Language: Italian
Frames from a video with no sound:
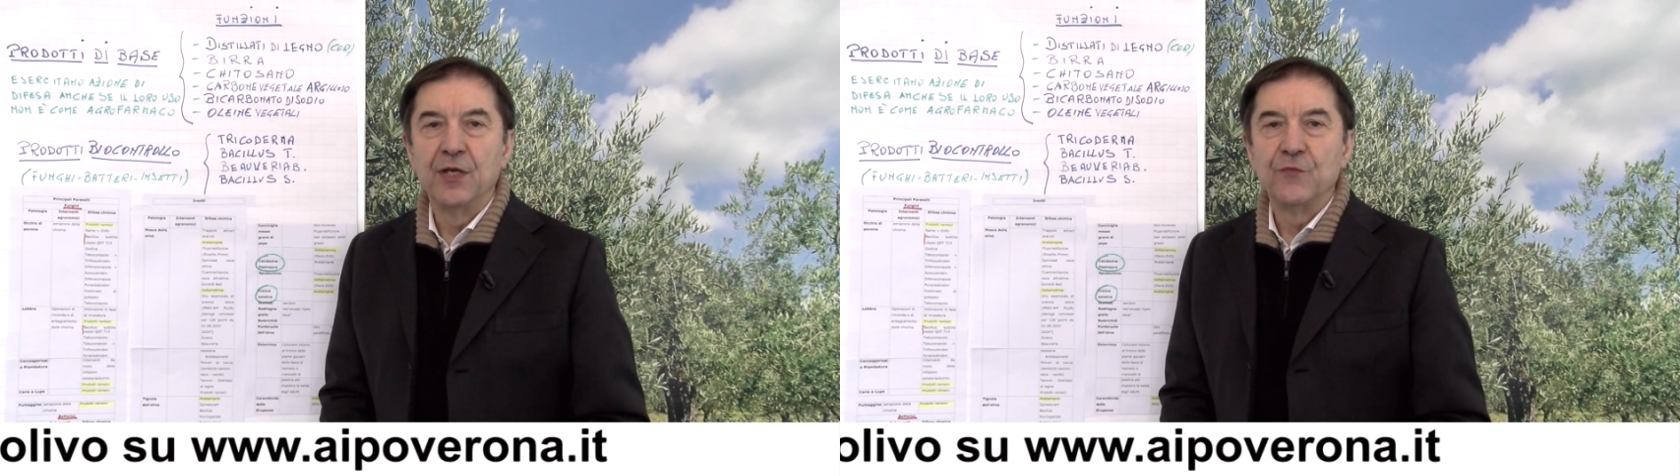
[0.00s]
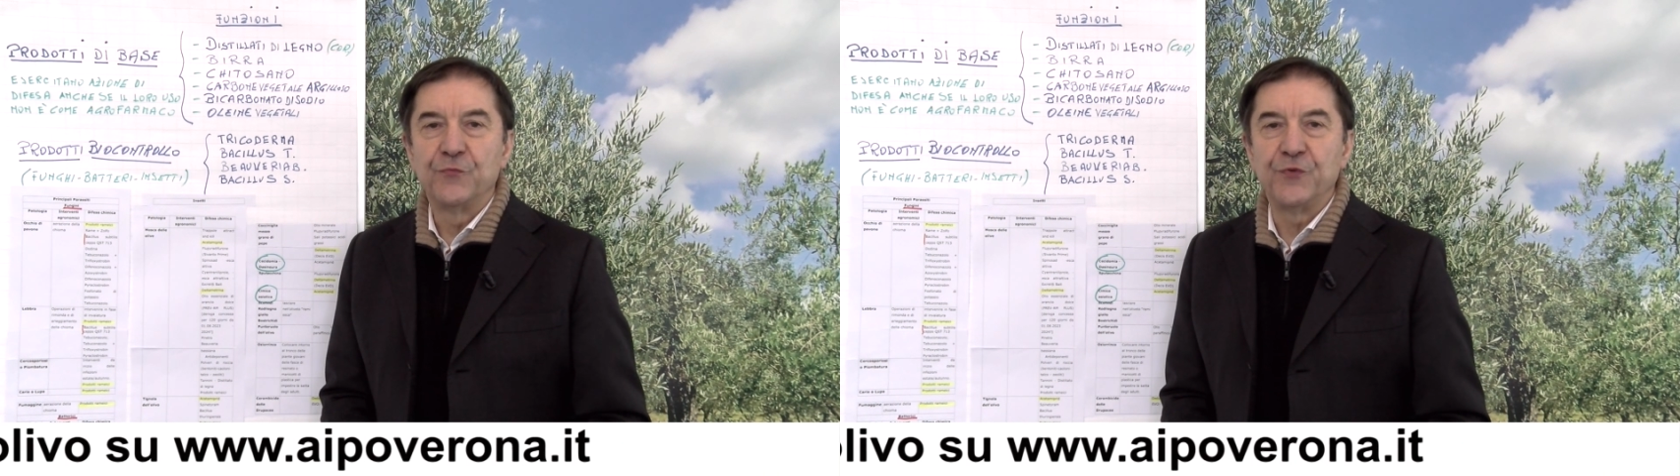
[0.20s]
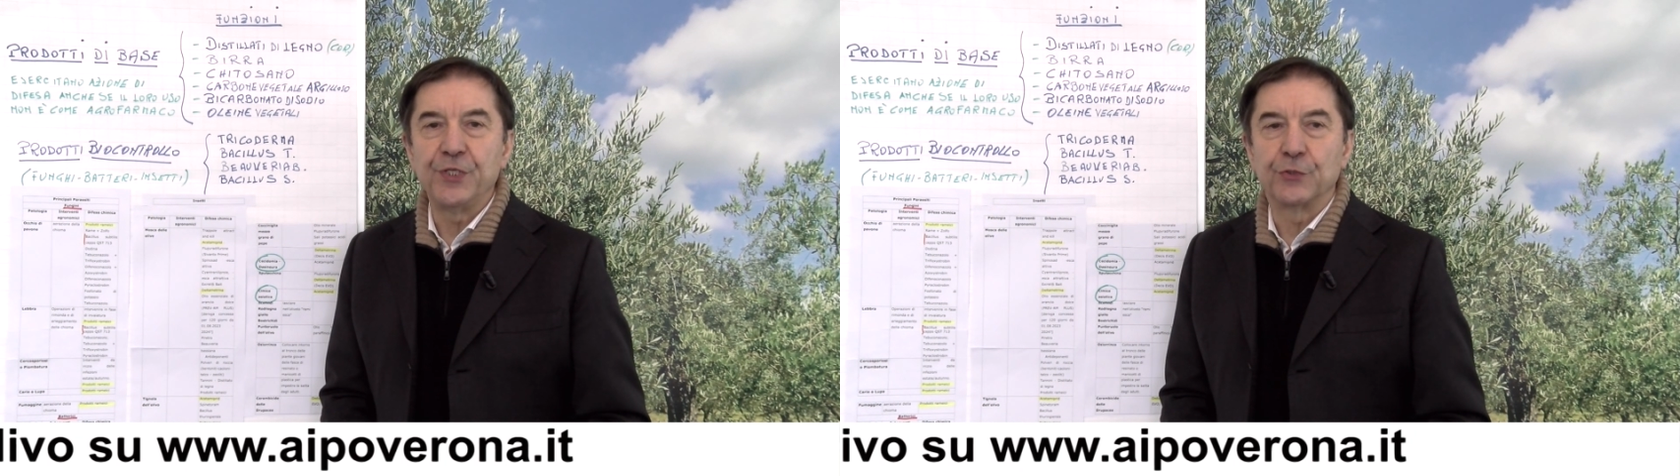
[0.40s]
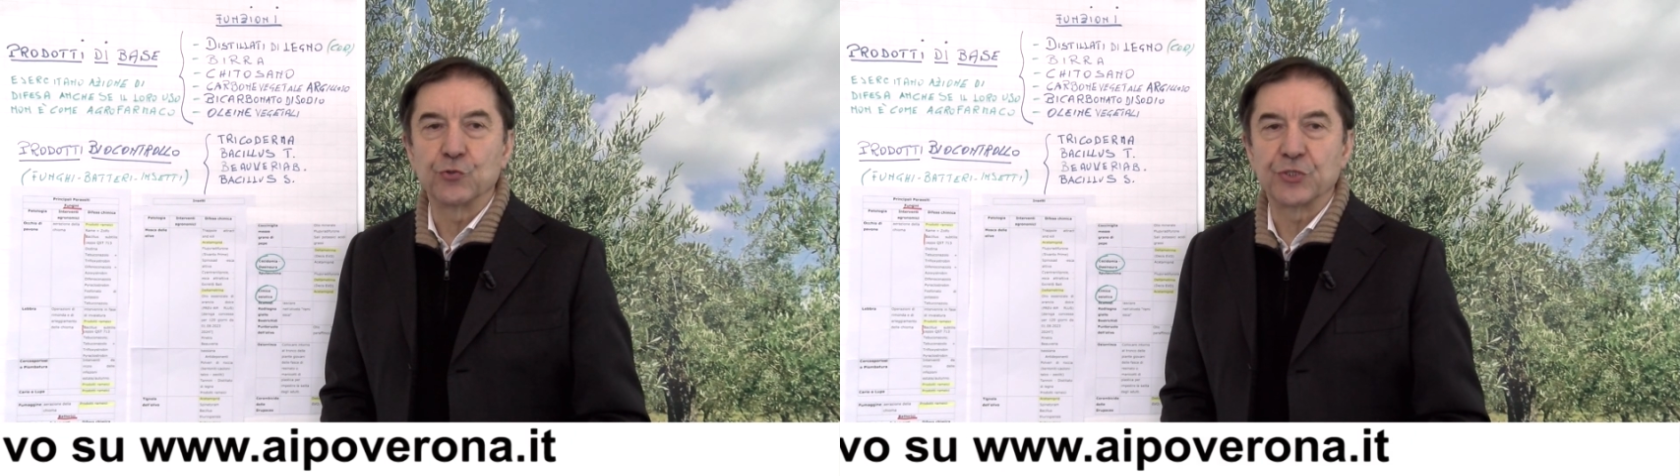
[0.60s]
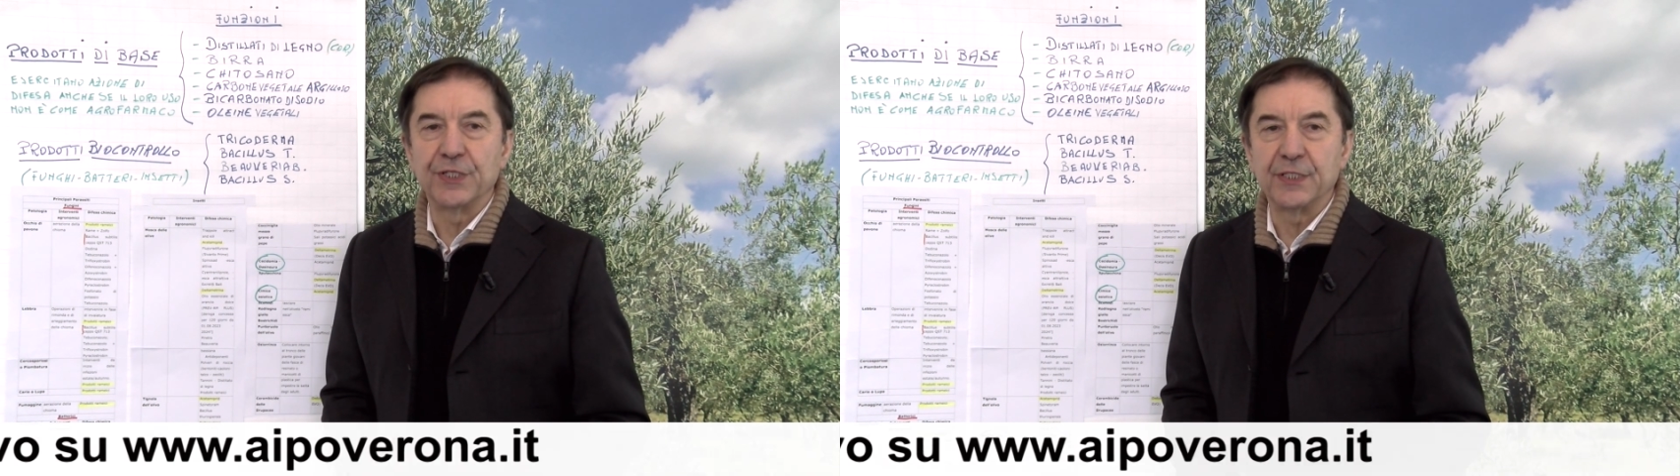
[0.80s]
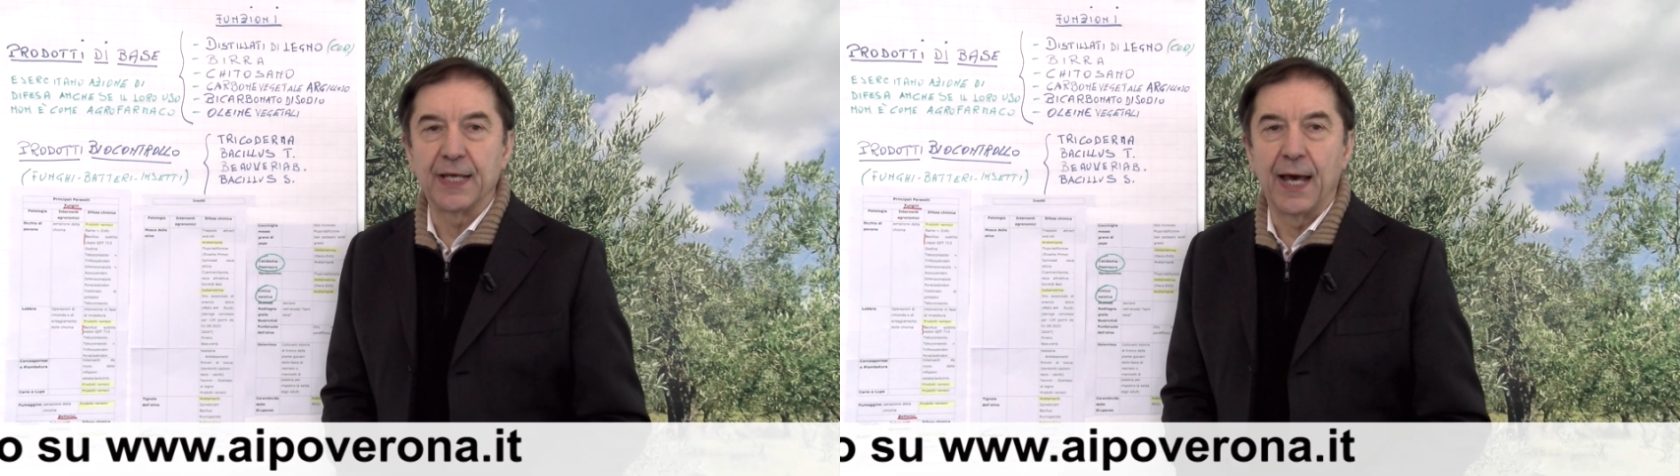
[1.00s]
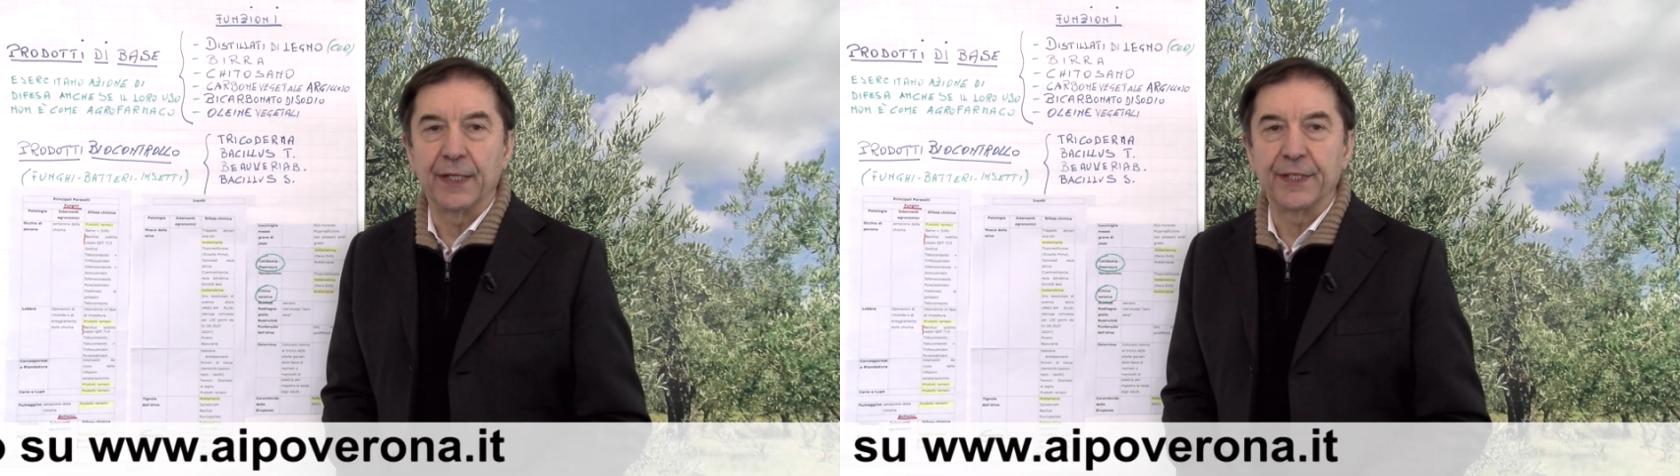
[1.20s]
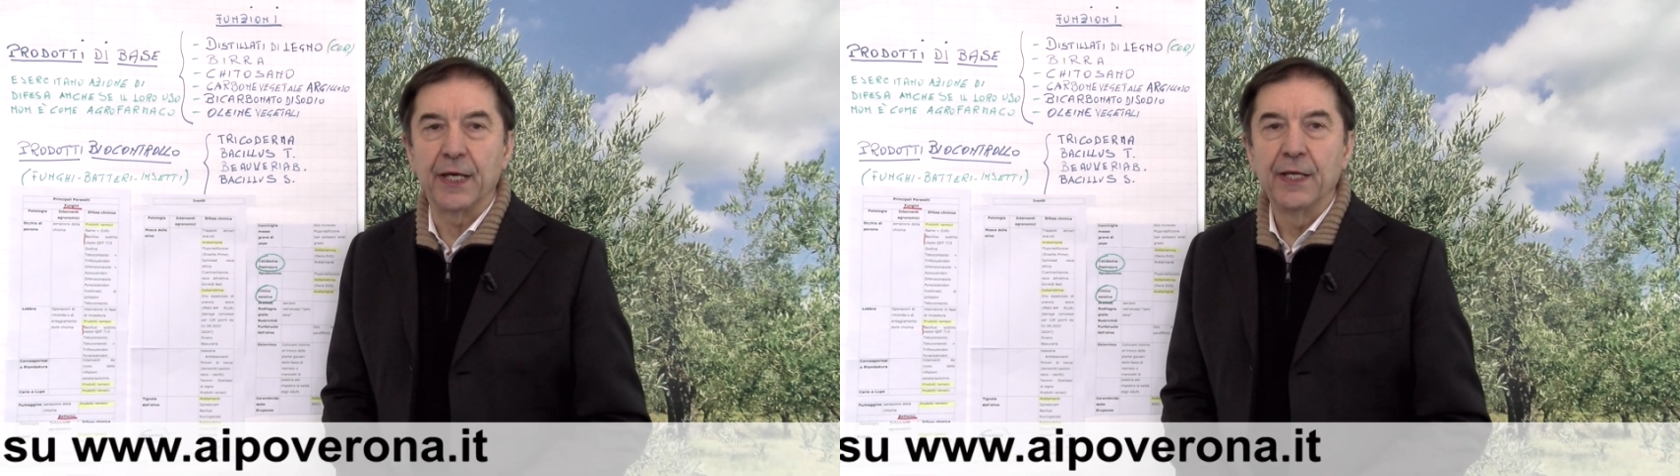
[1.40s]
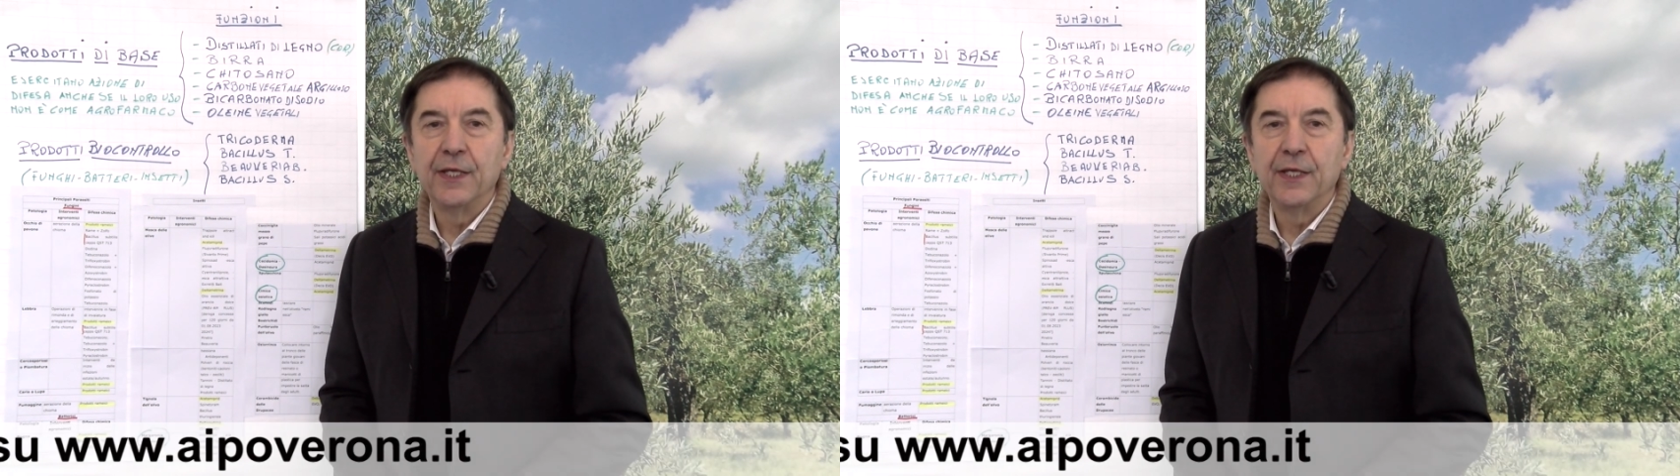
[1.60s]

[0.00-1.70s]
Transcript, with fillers: fitosanitaria